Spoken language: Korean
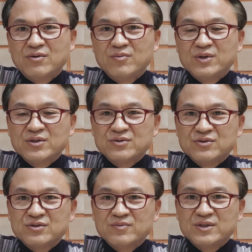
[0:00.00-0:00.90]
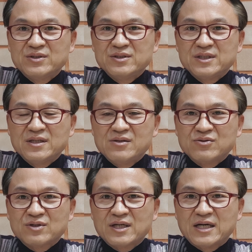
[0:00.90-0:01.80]
먹을 수 있으면 제일
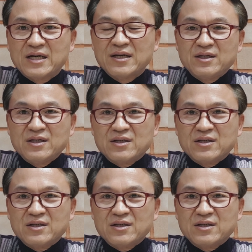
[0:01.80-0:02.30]
좋다.